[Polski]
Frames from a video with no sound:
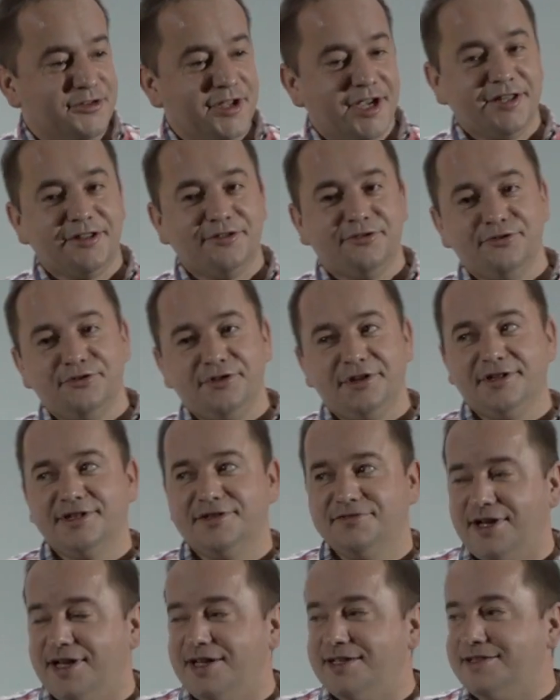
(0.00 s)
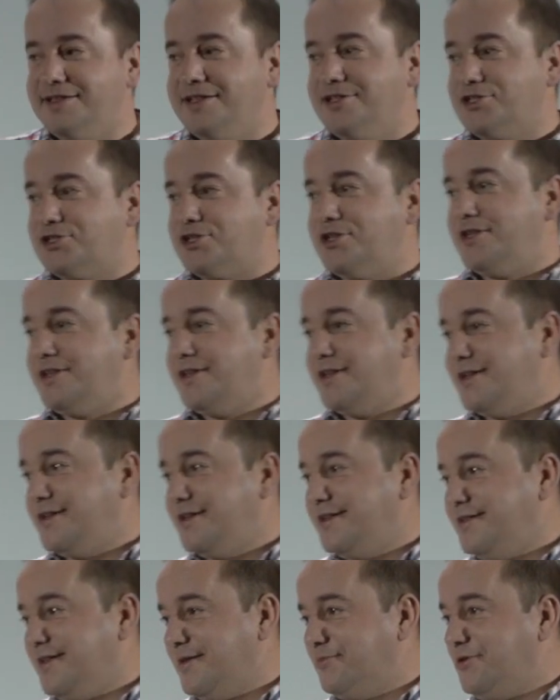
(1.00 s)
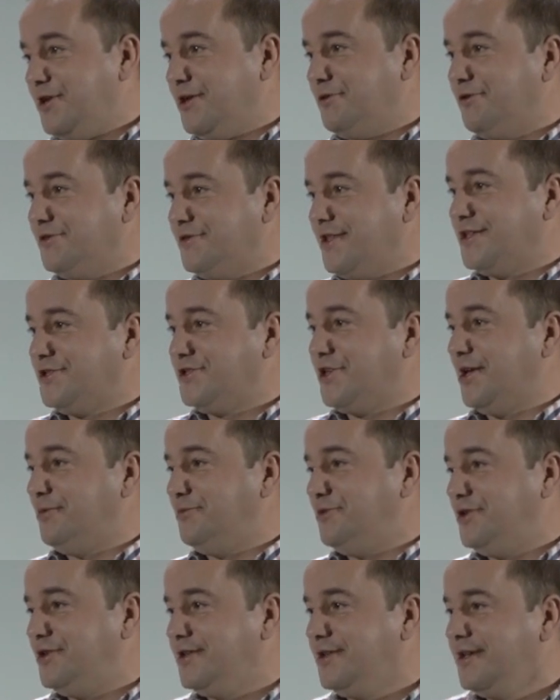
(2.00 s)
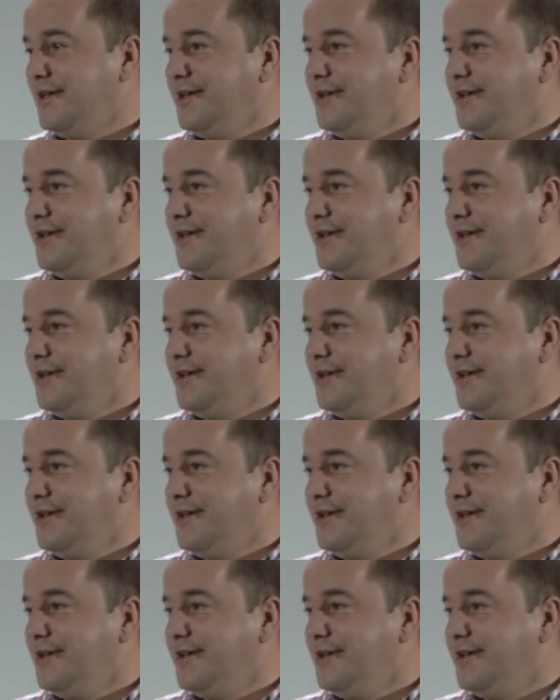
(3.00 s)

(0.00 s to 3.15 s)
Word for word: niektórych z was jeszcze nie było na ziemi.